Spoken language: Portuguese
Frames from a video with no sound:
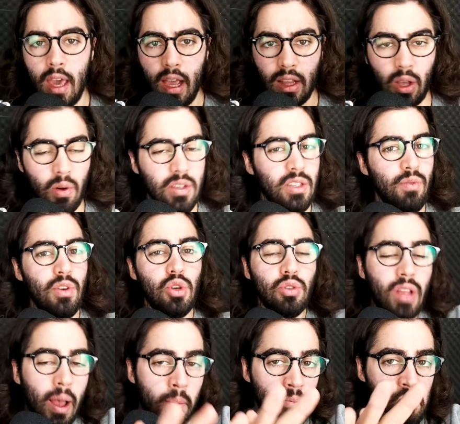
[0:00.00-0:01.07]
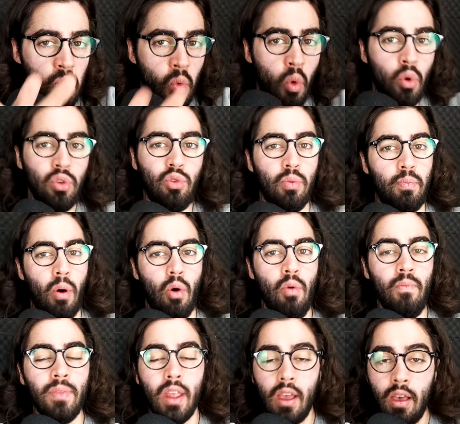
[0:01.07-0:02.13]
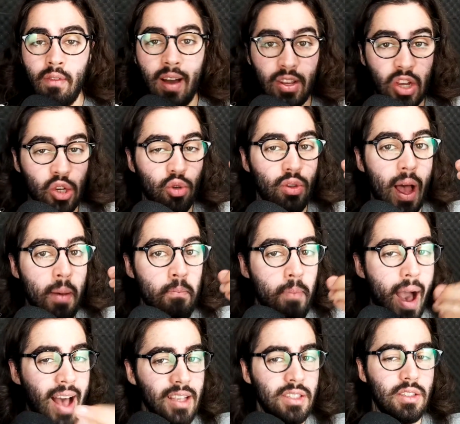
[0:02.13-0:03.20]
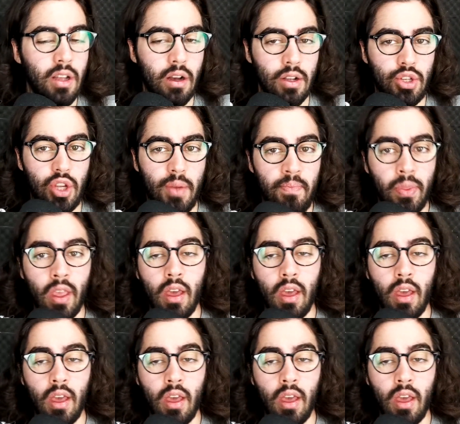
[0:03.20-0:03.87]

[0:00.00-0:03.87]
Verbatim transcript: Então esse vídeo está muito bom, vai te ajudar bastante.